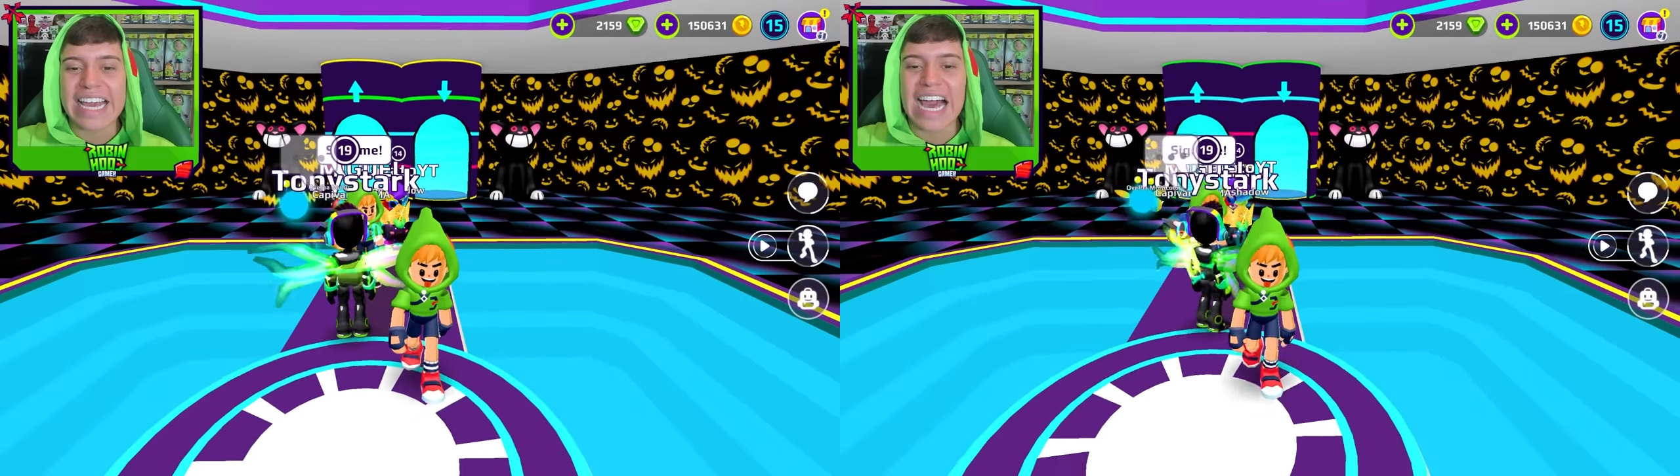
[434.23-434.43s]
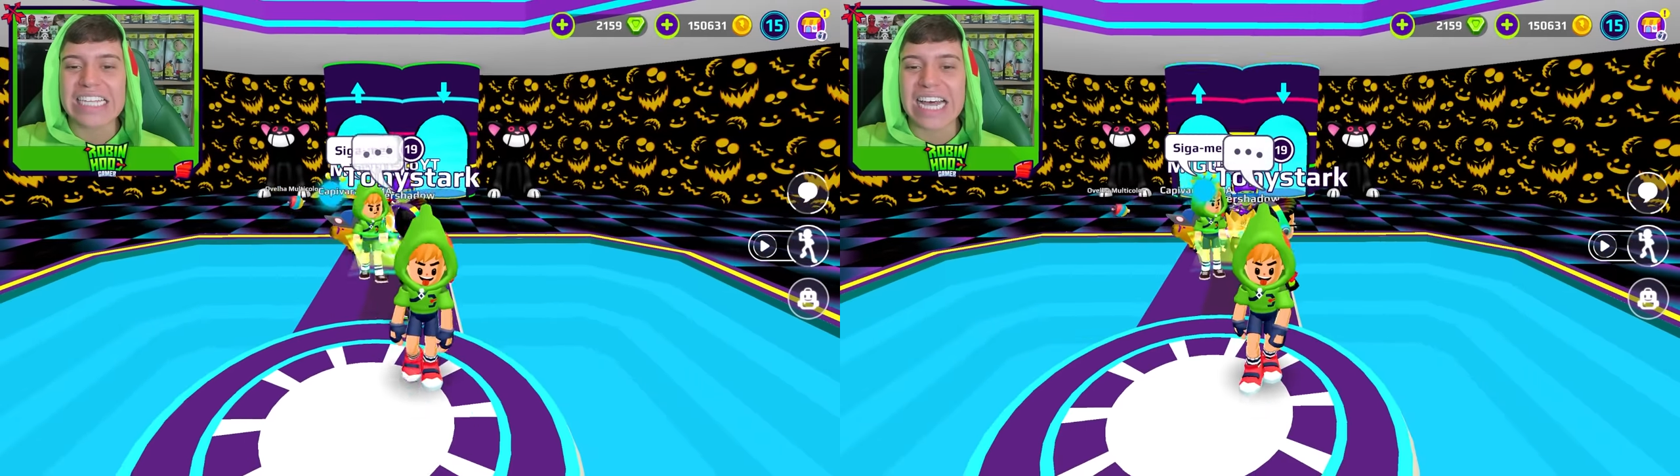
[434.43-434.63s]

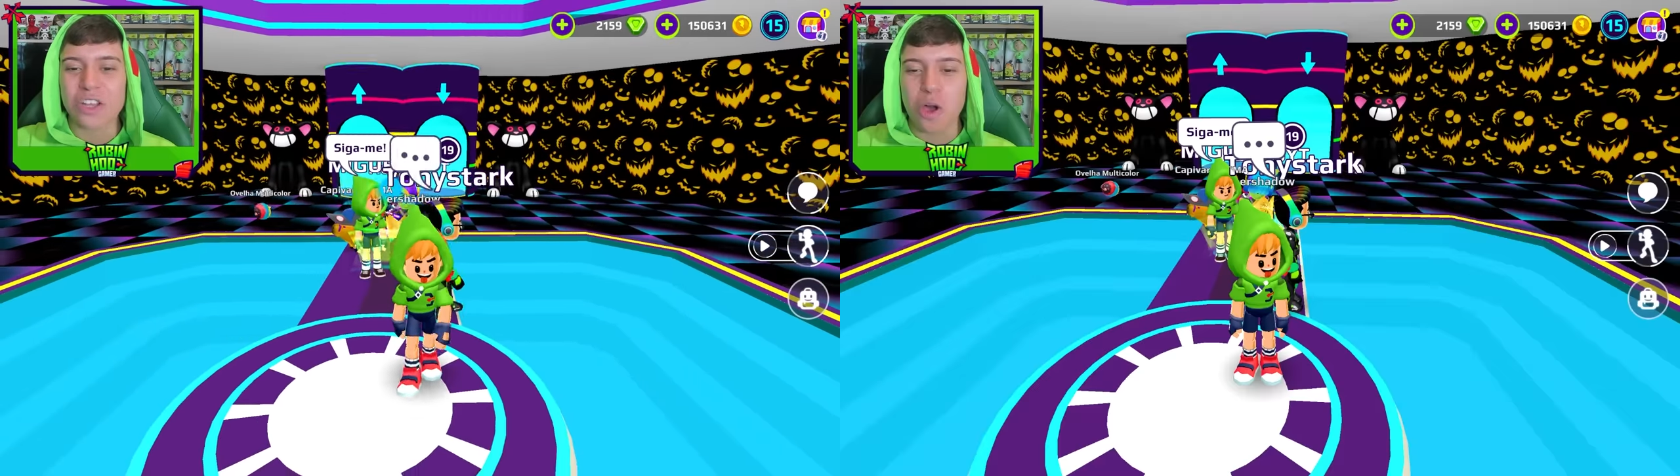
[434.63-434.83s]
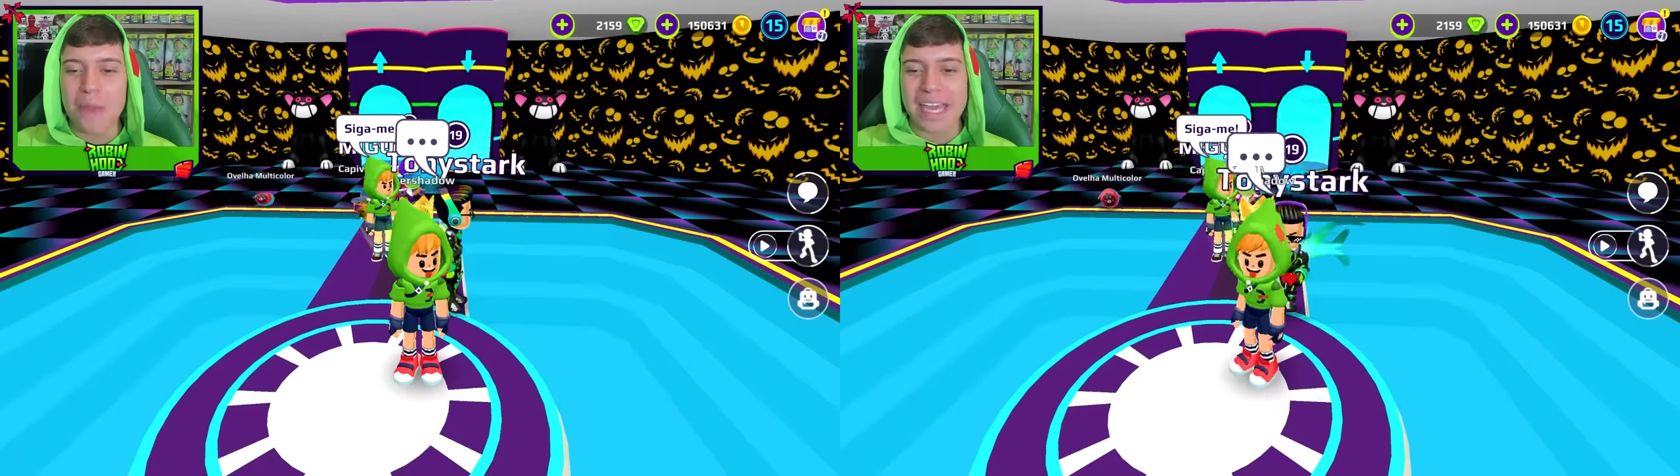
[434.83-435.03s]
casa
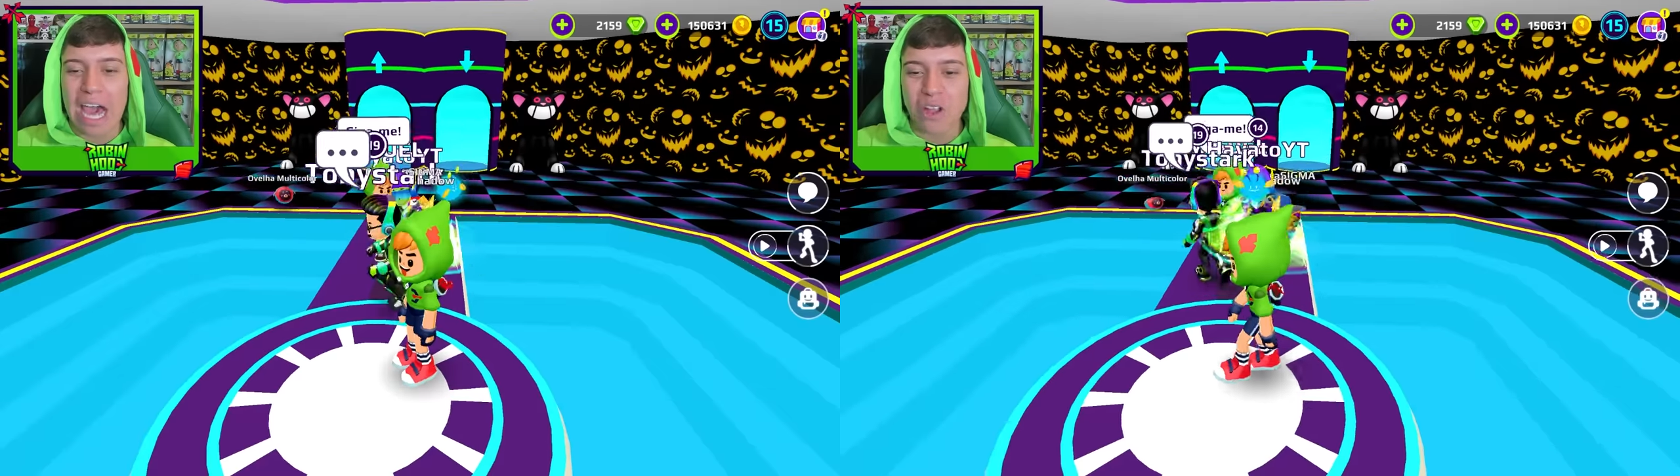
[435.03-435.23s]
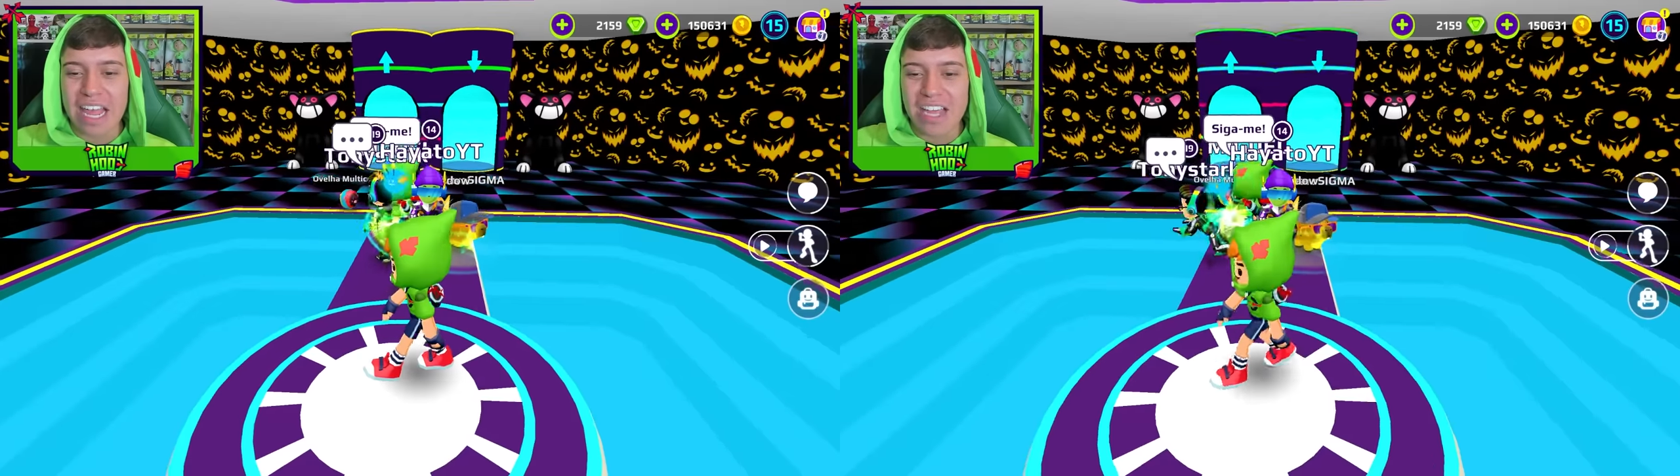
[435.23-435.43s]
do
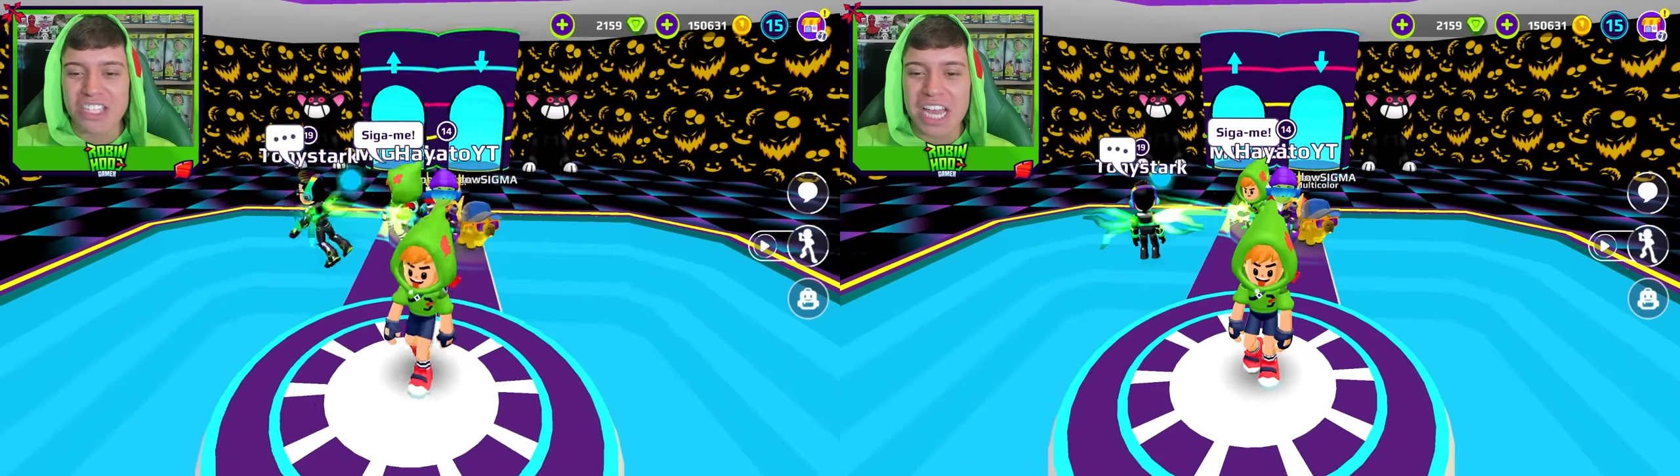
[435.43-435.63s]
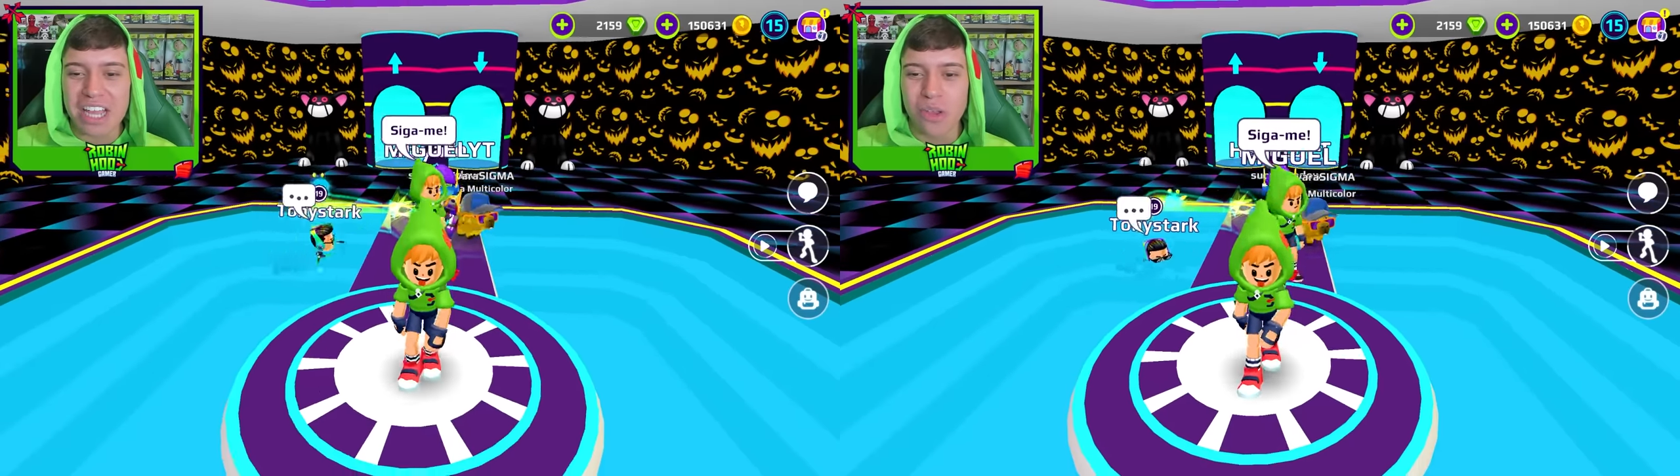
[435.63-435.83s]
Miguel tá
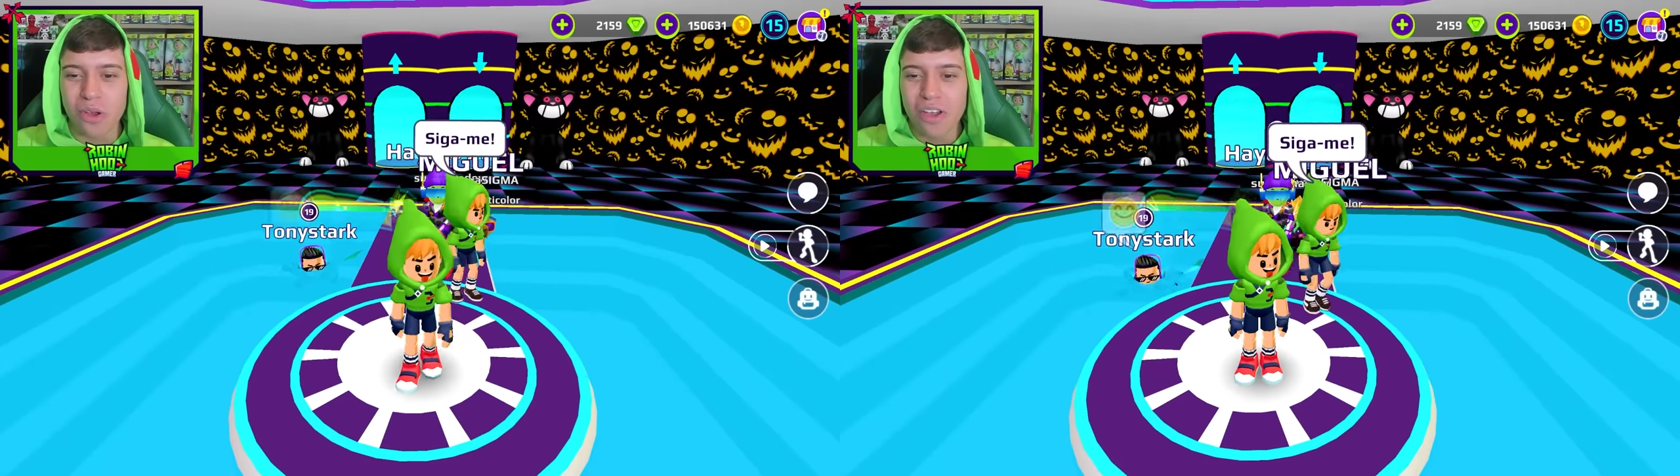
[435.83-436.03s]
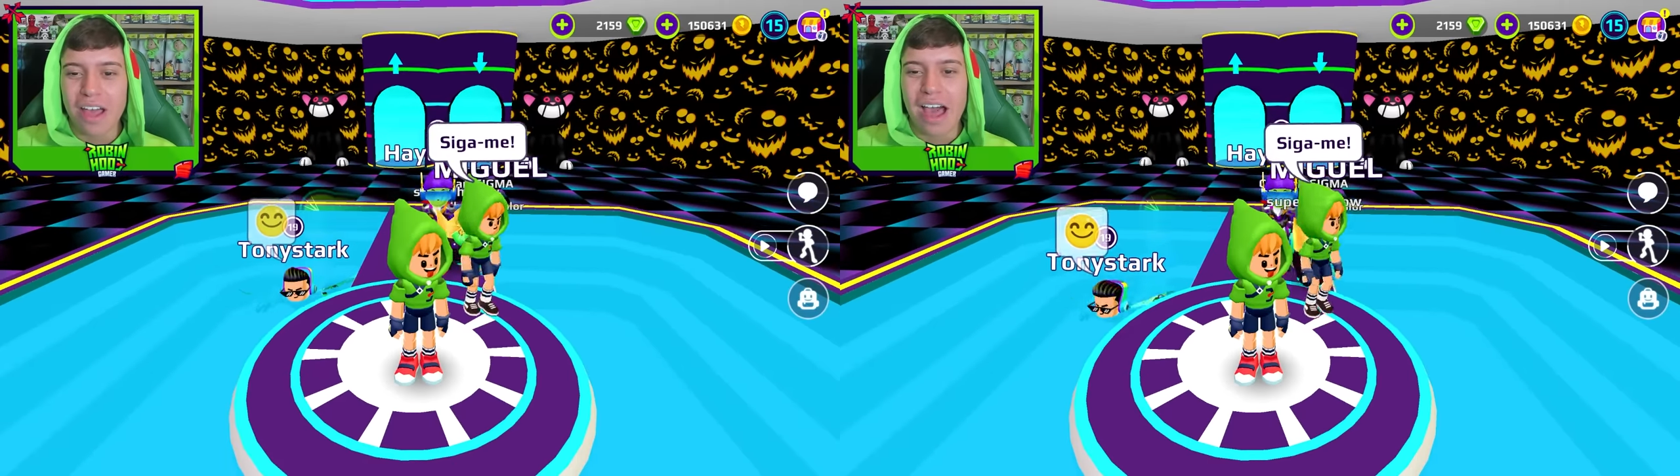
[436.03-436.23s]
enchendo.